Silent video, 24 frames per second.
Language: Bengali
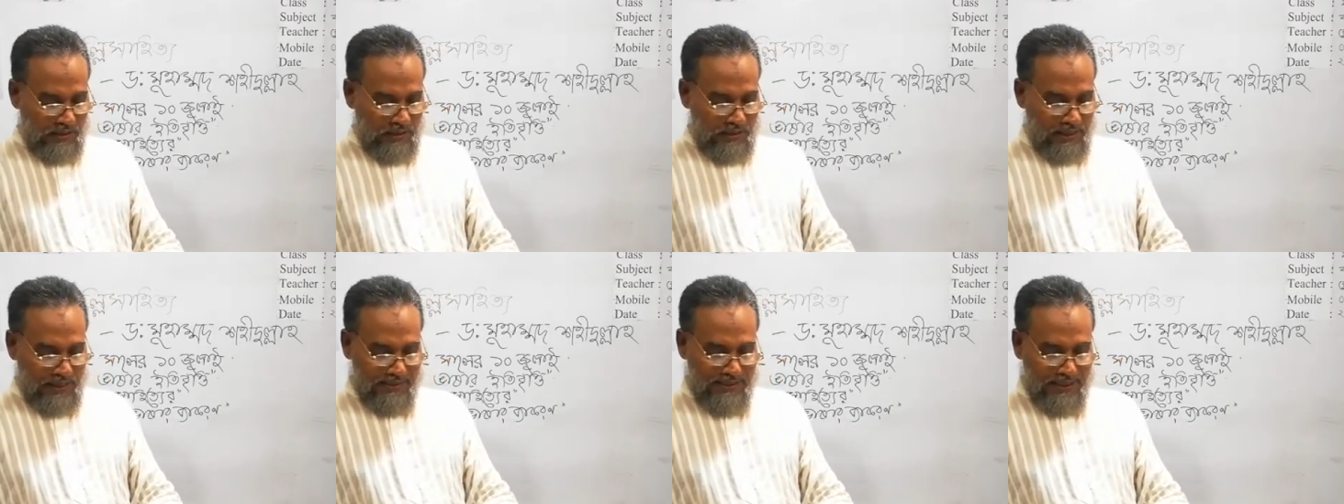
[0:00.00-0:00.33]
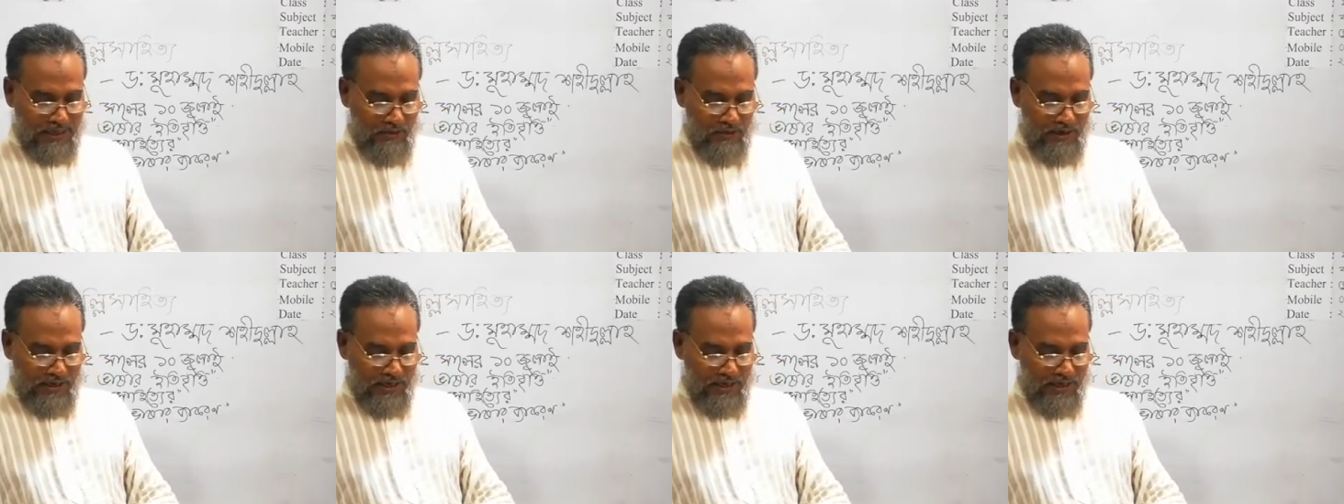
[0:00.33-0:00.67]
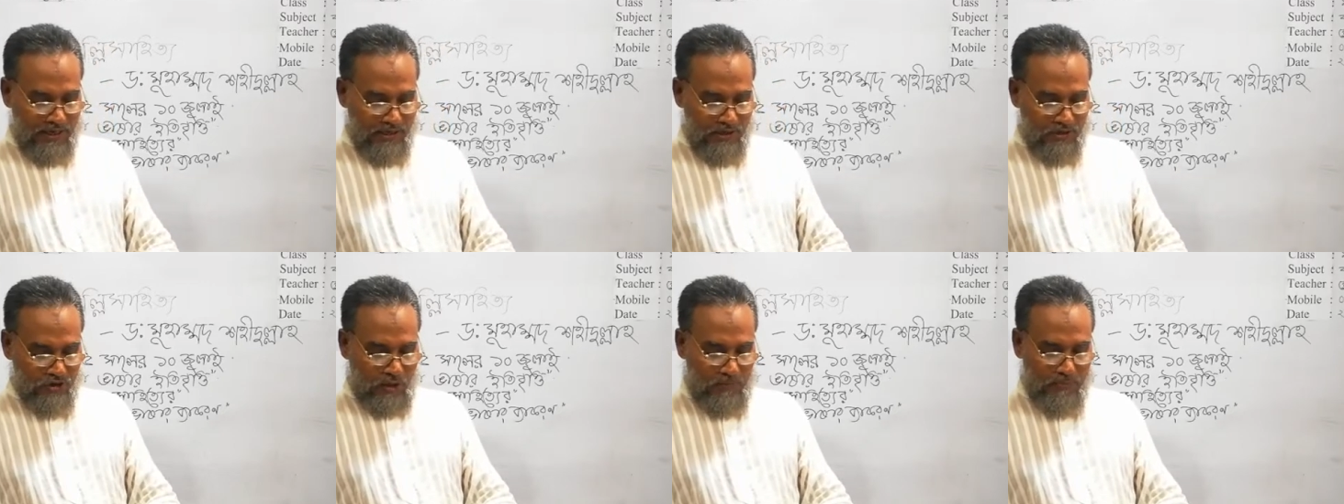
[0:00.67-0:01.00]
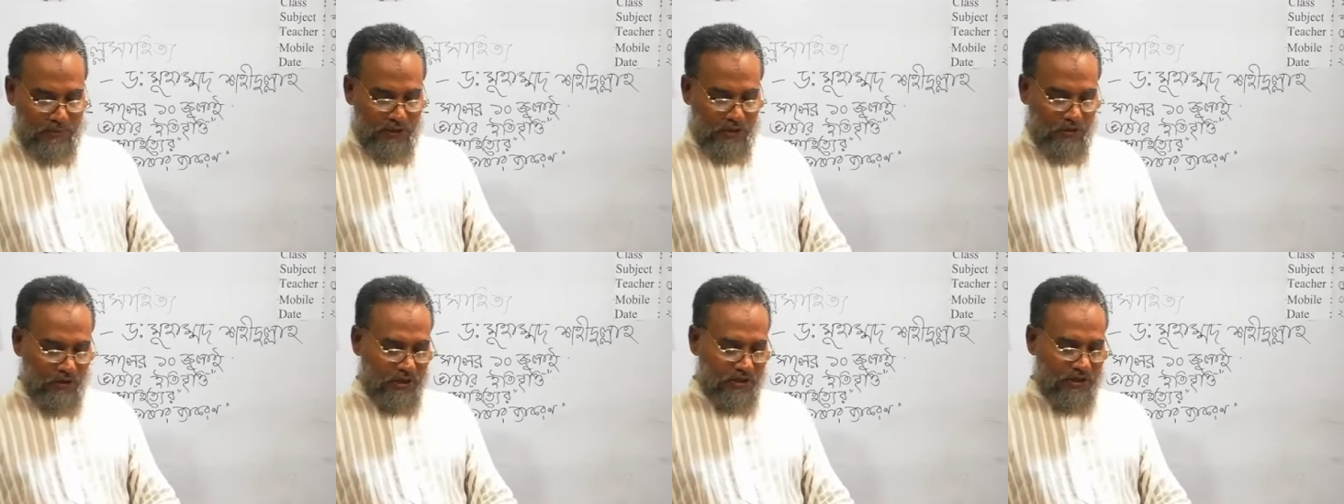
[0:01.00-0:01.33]
এছাড়া উনি
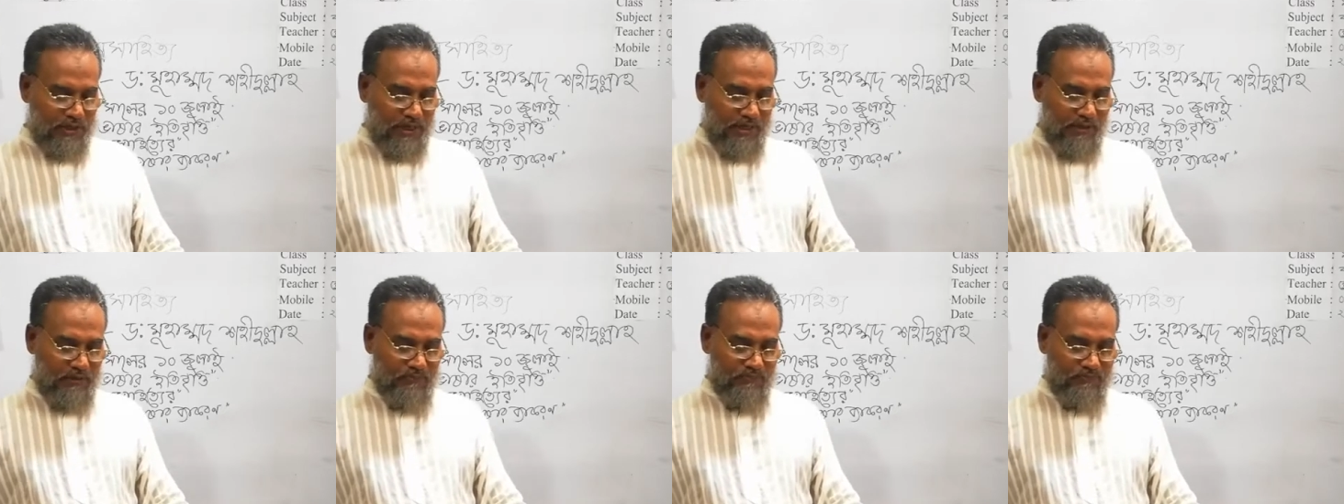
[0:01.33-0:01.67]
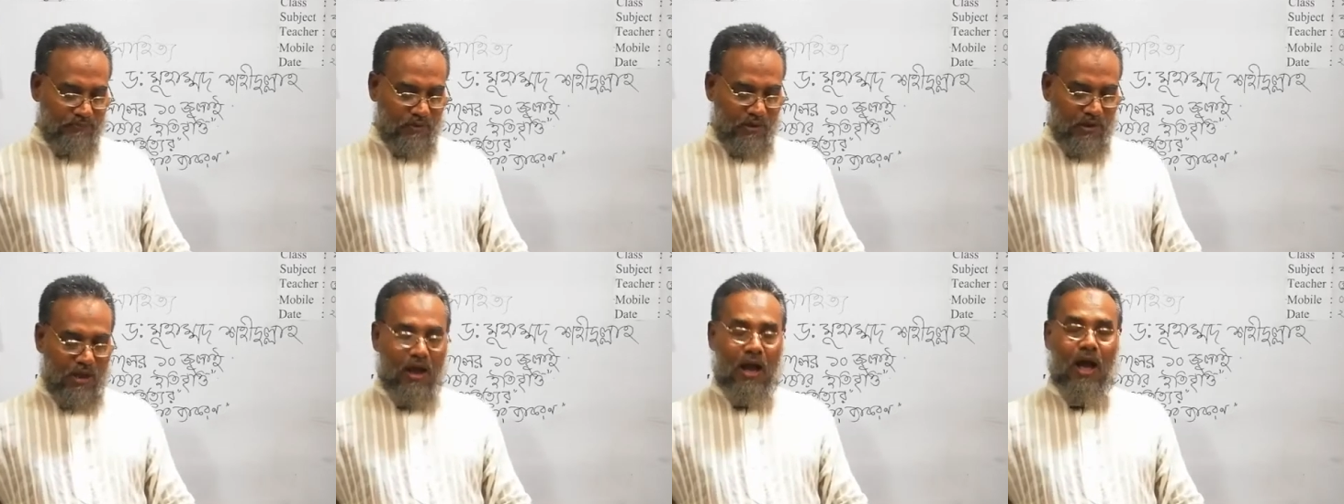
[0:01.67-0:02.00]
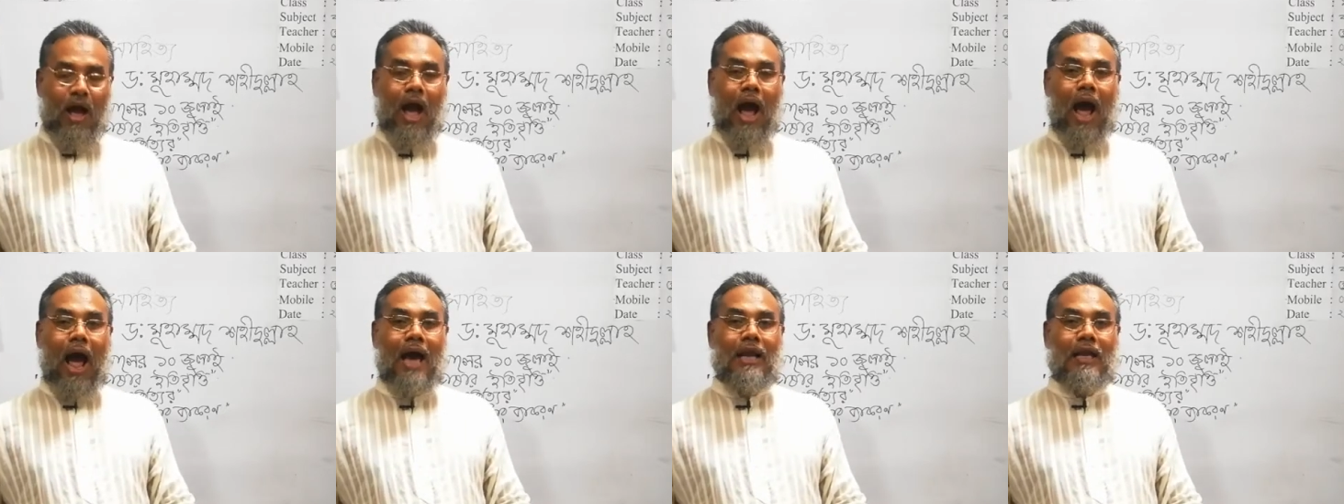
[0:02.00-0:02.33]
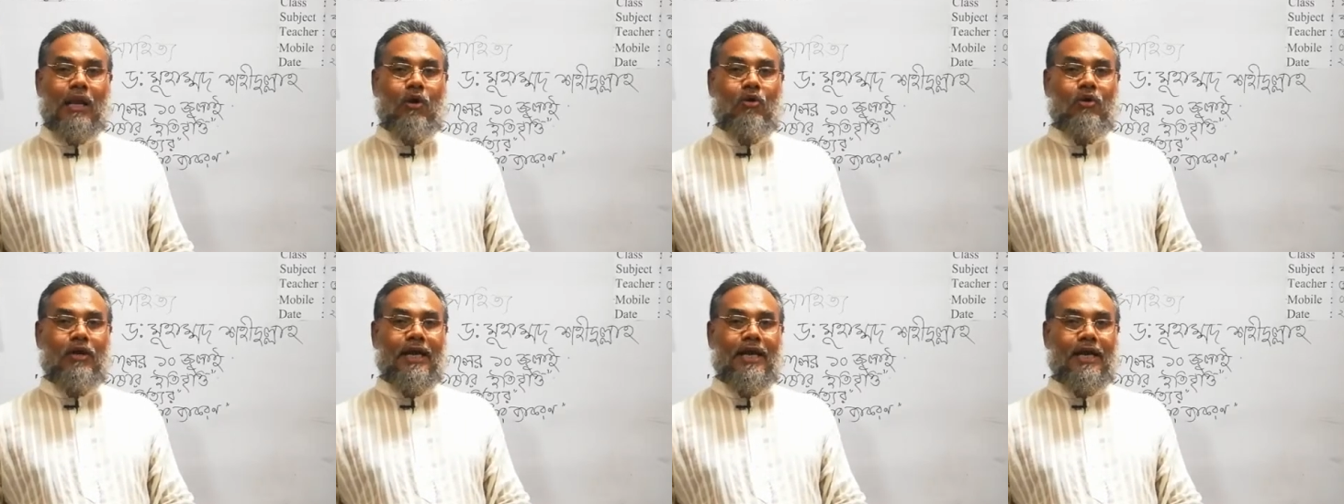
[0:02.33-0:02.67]
সম্পাদক করেছেন
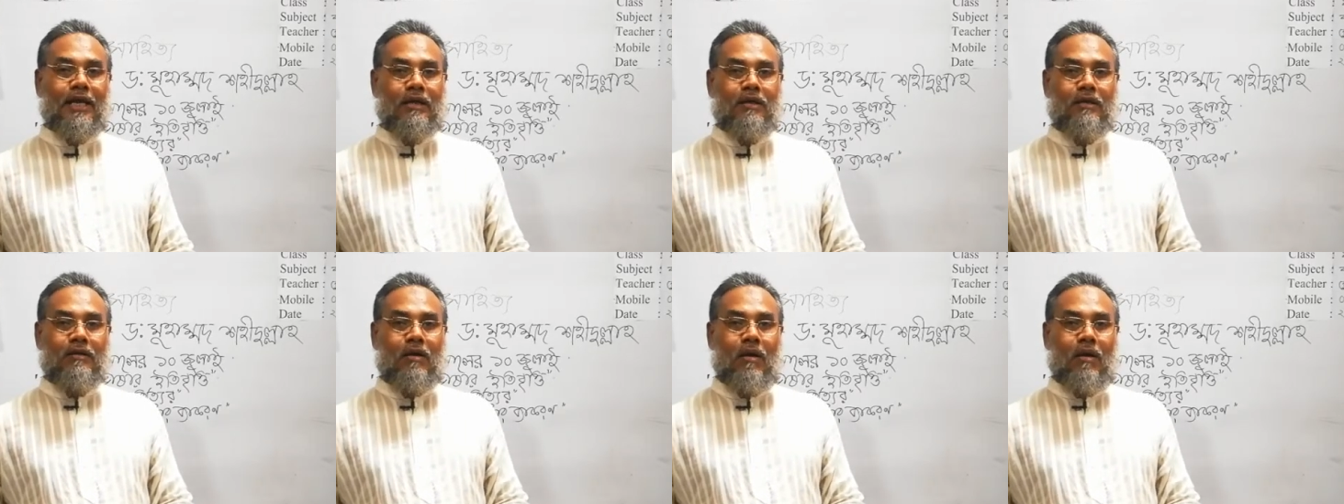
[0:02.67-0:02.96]
আলাউলের